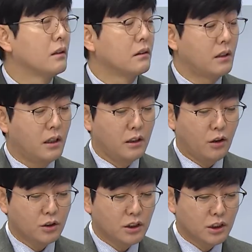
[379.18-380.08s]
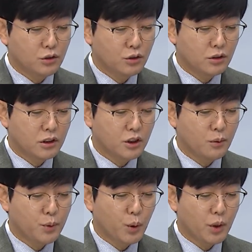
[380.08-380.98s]
네, 혁신지구는
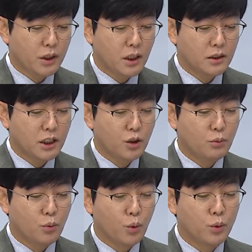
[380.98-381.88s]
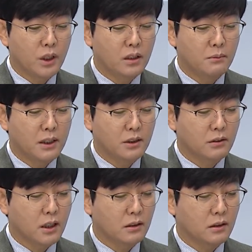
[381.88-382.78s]
직업교육에 대한 새로운 모델을
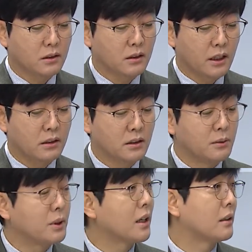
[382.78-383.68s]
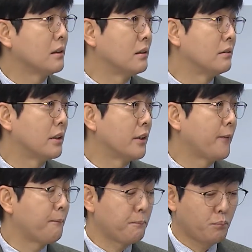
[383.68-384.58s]
만들어가는 데그 그 의미가
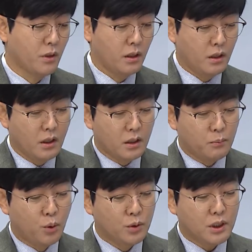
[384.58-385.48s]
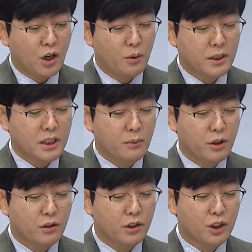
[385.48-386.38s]
있는데요. 네. 본 사업에
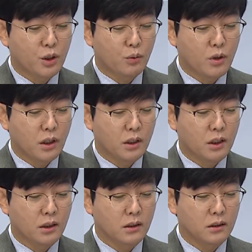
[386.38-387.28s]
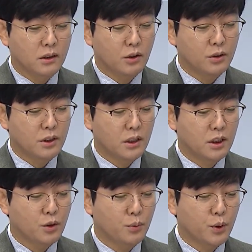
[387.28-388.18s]
참여하는 기업과 기관들은 현재
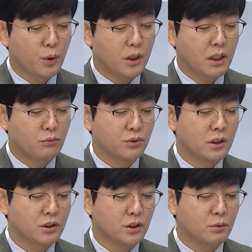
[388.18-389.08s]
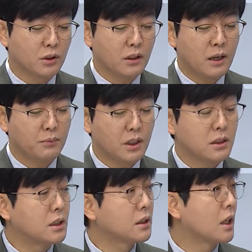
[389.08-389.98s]
직업교육에 대한 문제점을 함께
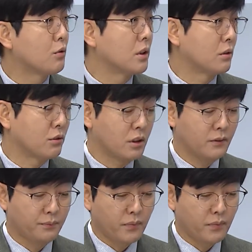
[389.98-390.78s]
인식하고 있고요.